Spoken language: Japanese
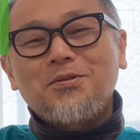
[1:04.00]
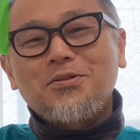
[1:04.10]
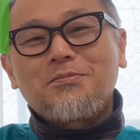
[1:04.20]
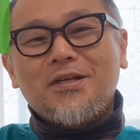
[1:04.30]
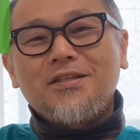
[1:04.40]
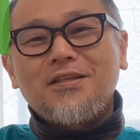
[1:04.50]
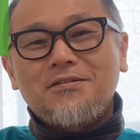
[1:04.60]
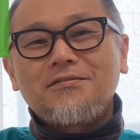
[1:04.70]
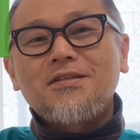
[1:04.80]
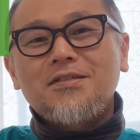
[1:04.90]
とを学んでい
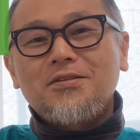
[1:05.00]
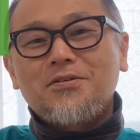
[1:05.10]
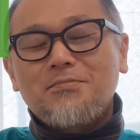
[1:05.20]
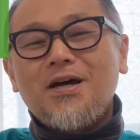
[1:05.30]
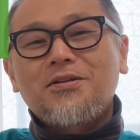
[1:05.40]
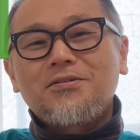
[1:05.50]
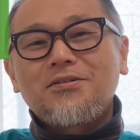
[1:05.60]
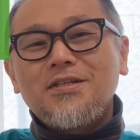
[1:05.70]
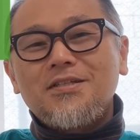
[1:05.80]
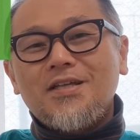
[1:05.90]
くんですけどまああ
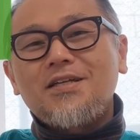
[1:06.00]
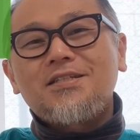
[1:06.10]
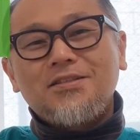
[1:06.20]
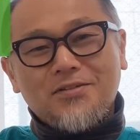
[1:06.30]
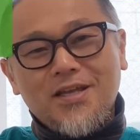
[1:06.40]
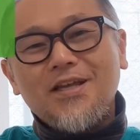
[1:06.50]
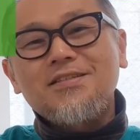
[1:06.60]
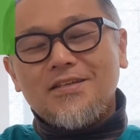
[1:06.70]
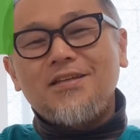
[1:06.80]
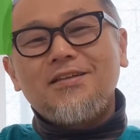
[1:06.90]
の最新のねや
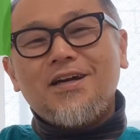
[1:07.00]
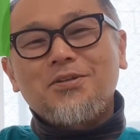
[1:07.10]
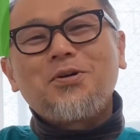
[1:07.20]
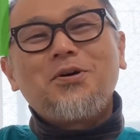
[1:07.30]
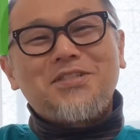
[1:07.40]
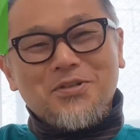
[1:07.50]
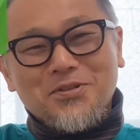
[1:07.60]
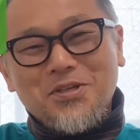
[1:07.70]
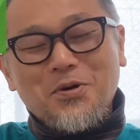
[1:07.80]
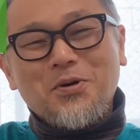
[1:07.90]
つねあの当時
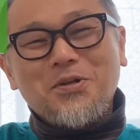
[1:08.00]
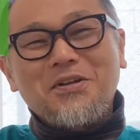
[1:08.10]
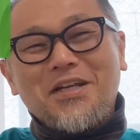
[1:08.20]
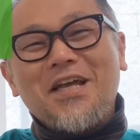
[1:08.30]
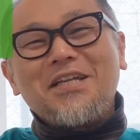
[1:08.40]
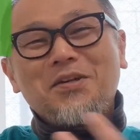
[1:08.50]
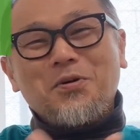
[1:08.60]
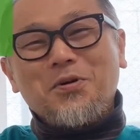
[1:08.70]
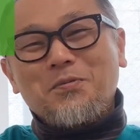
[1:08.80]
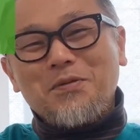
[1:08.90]
の日本語にはない日
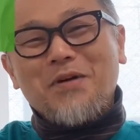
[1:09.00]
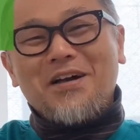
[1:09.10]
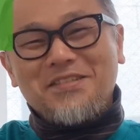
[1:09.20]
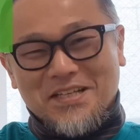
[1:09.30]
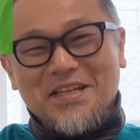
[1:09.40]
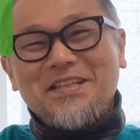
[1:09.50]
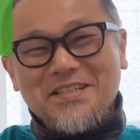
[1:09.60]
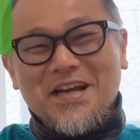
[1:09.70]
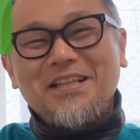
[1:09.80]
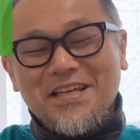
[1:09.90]
本語も今あるじゃないです
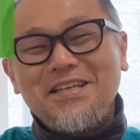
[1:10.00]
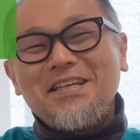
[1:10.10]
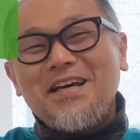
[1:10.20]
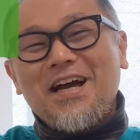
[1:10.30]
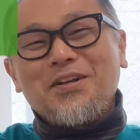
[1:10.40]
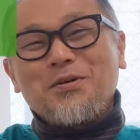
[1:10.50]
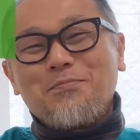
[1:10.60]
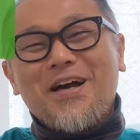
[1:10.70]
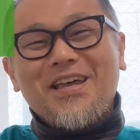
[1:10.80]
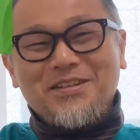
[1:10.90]
かねあ
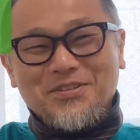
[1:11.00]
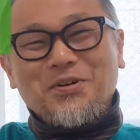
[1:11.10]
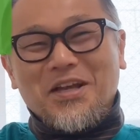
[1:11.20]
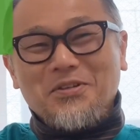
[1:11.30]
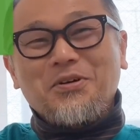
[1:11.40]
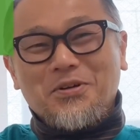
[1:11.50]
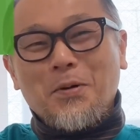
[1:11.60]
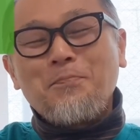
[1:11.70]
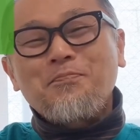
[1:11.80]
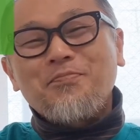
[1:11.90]
の映えるとかいろいろ
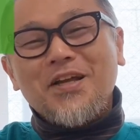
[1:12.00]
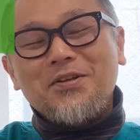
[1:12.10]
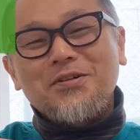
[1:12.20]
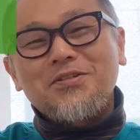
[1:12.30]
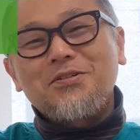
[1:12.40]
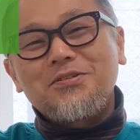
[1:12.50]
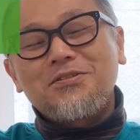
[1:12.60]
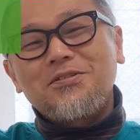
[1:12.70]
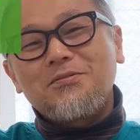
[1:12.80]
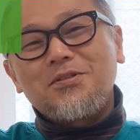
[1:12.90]
あの、そういう
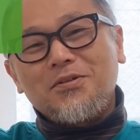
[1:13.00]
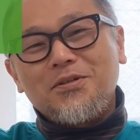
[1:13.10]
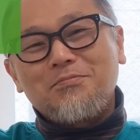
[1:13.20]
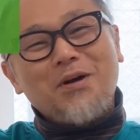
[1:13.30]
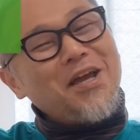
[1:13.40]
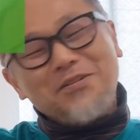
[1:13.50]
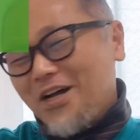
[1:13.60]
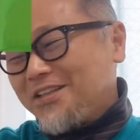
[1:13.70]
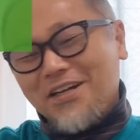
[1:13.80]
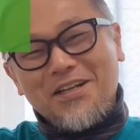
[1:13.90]
いうの、マイル
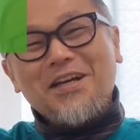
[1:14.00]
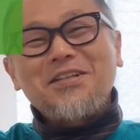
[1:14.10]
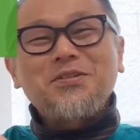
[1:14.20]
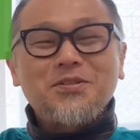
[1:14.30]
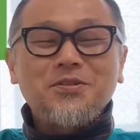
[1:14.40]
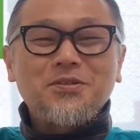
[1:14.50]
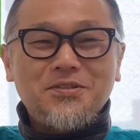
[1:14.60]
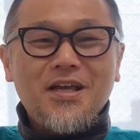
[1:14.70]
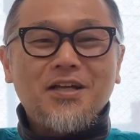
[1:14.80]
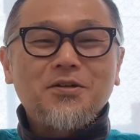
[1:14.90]
あったかななんかそういう
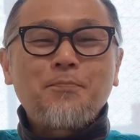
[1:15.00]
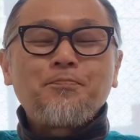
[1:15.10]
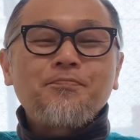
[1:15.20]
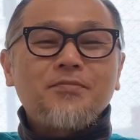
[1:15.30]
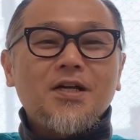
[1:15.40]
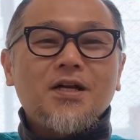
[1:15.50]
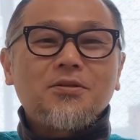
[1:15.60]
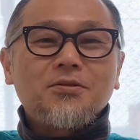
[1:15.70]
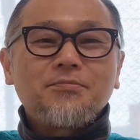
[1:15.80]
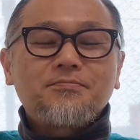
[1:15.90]
ね、あの、なんかあ
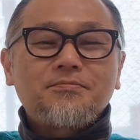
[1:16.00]
の、